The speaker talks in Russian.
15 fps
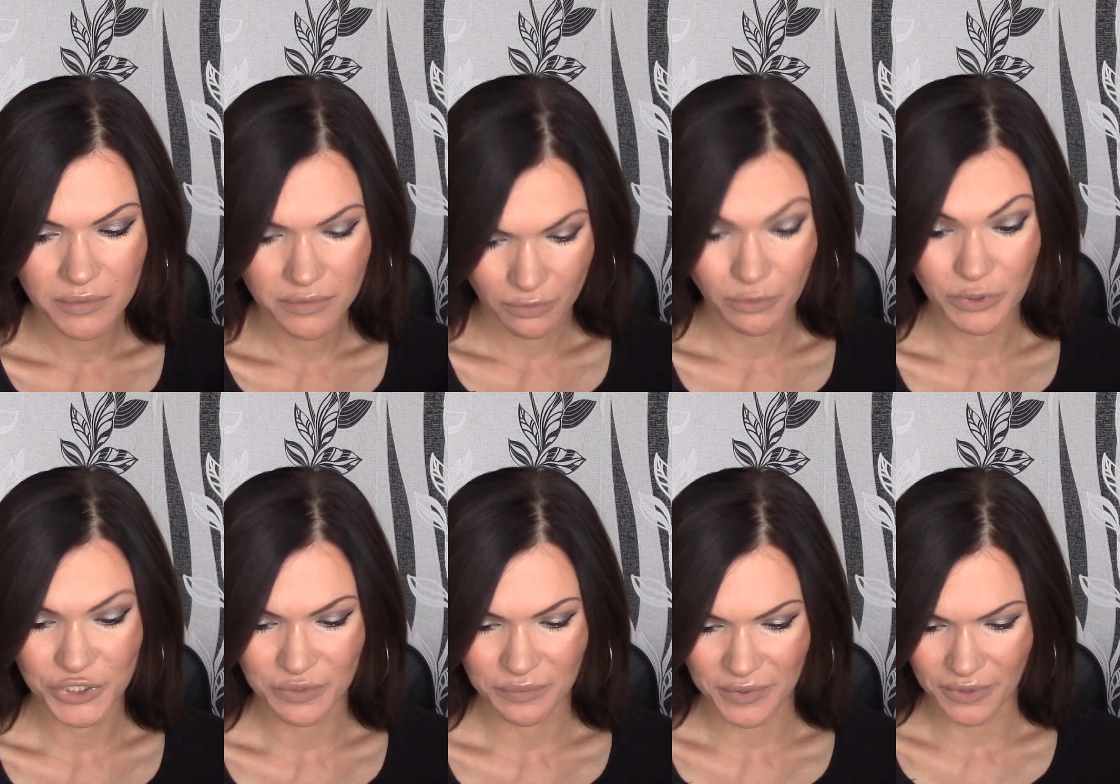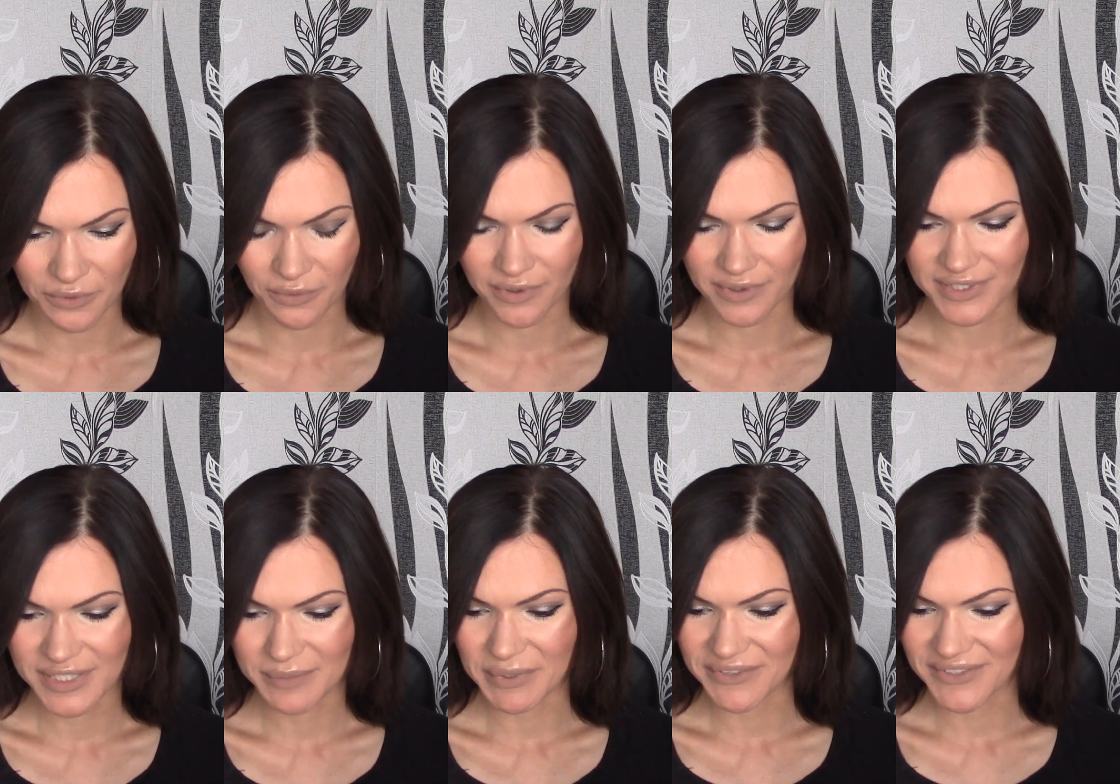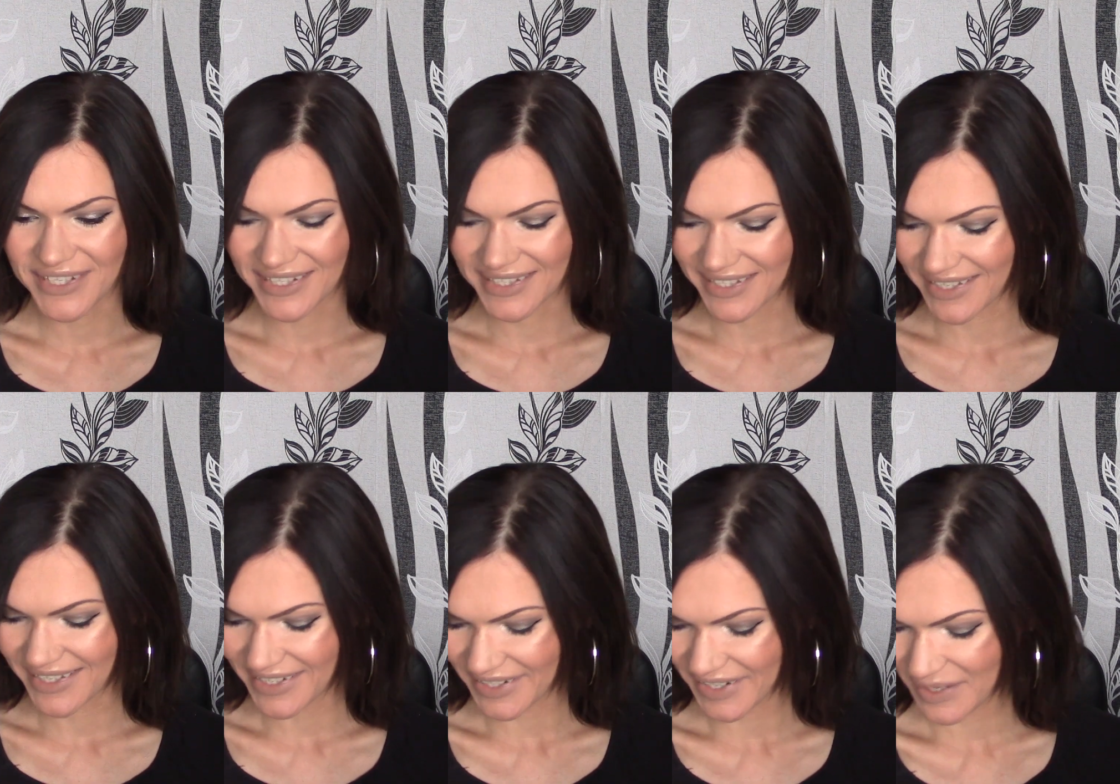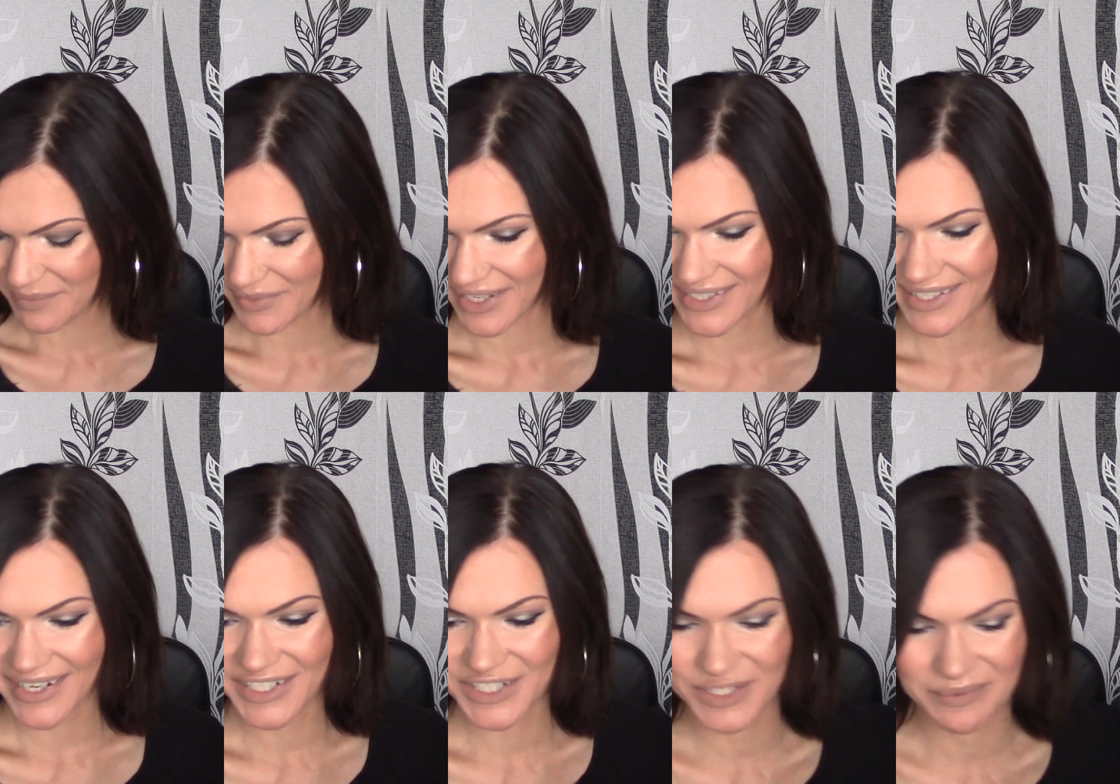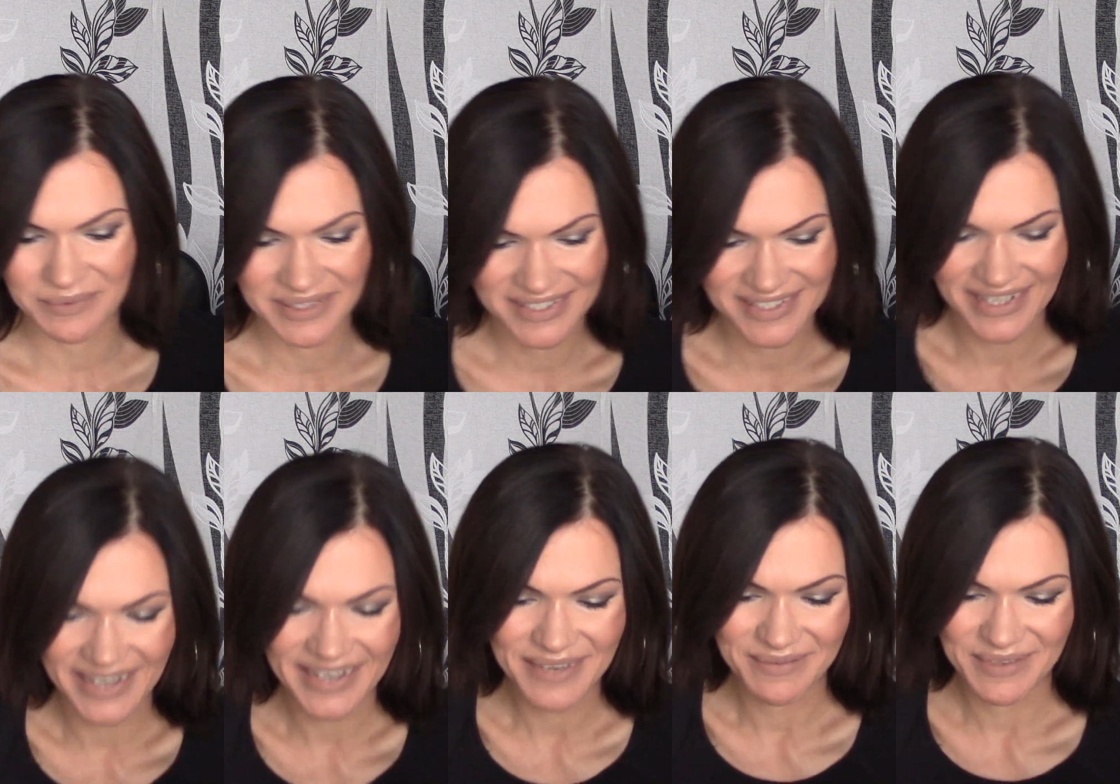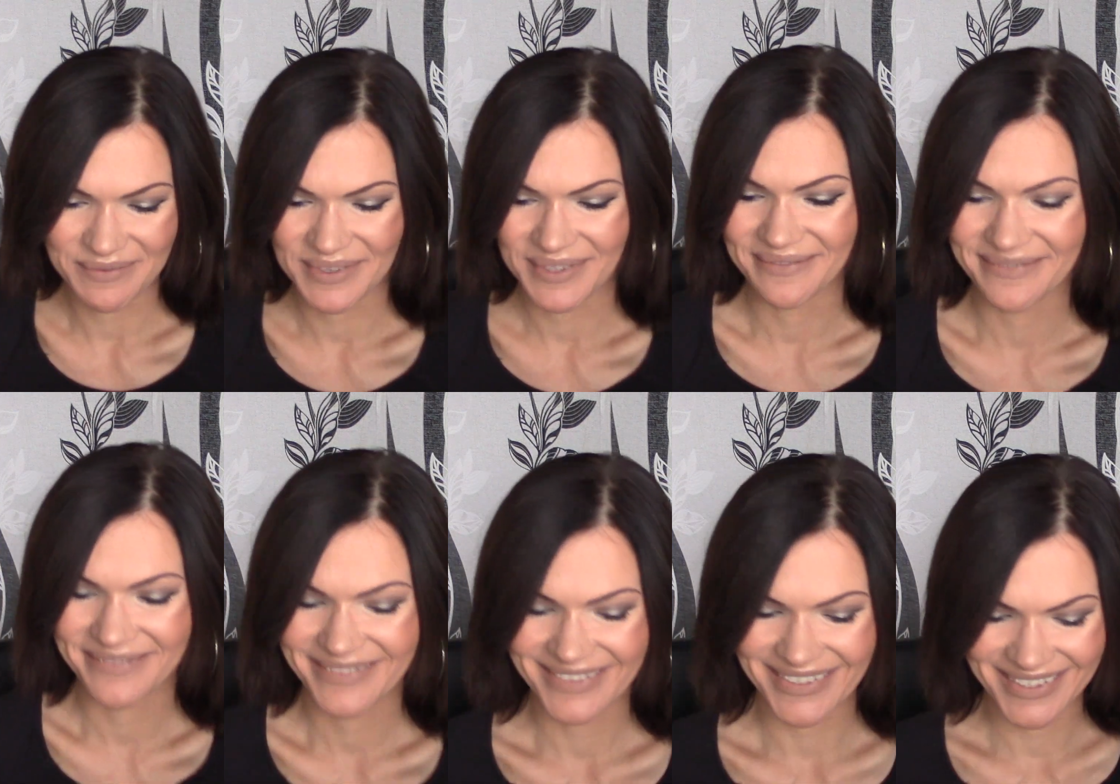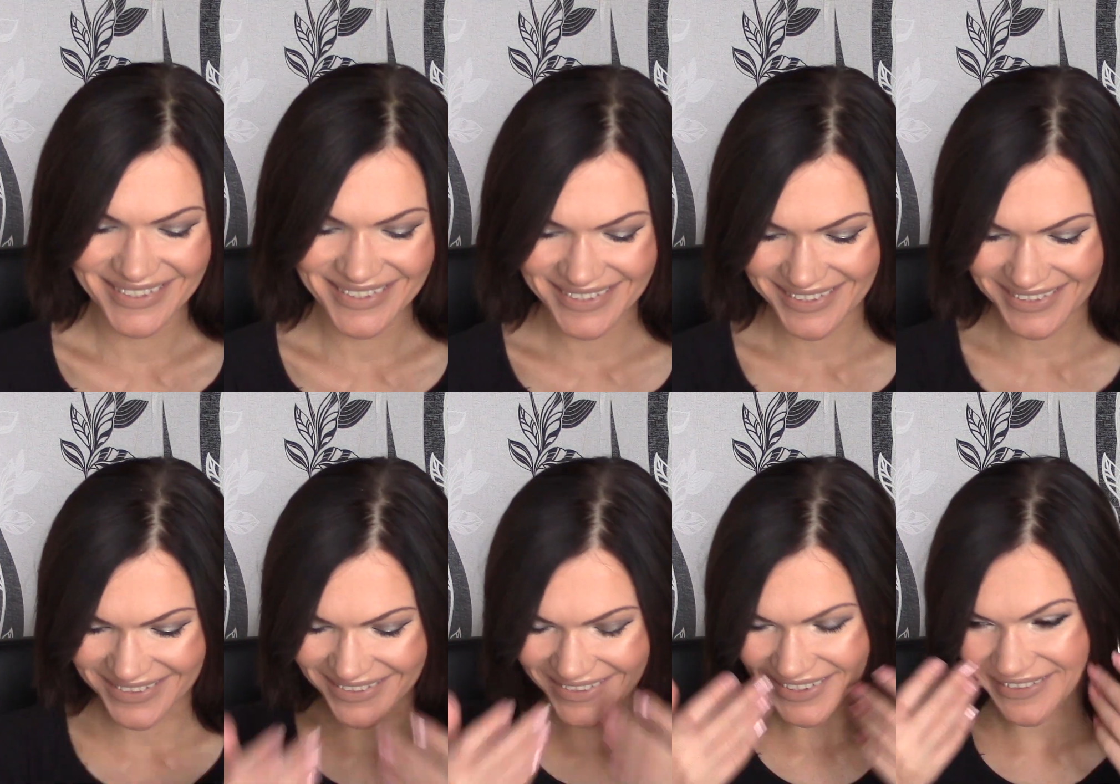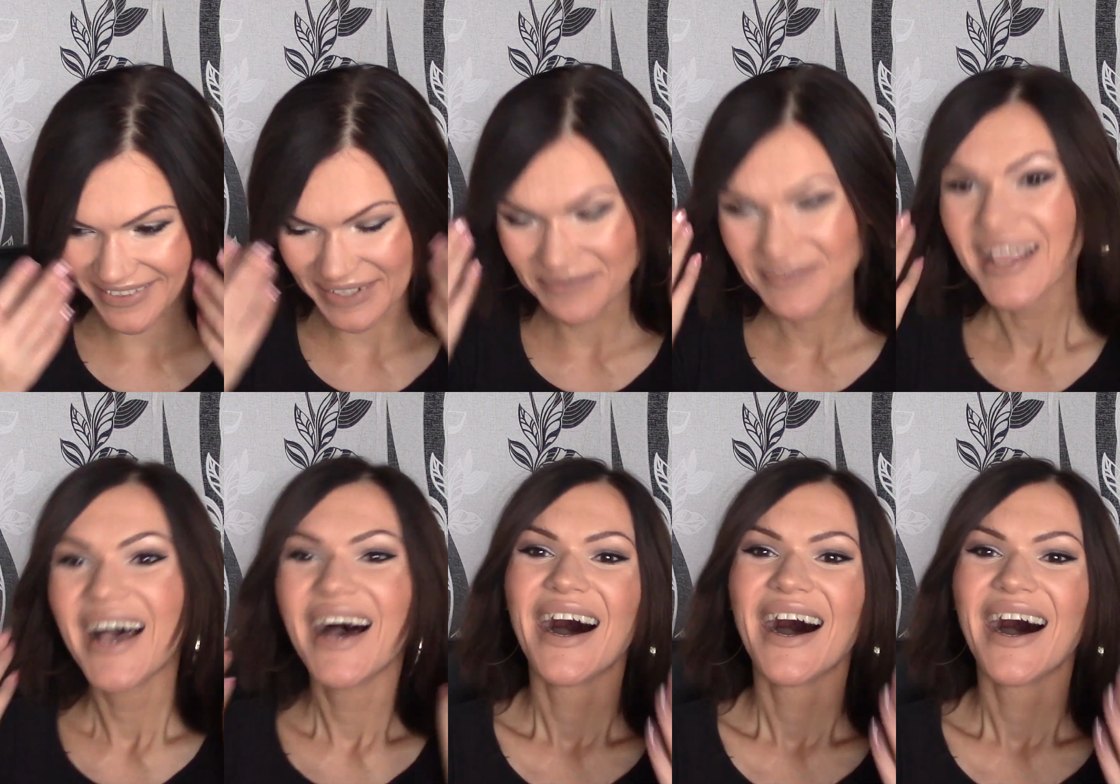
очень прикольно. Теперь вся эта яркая милота лежит у меня на столе, и мне прям Здорово.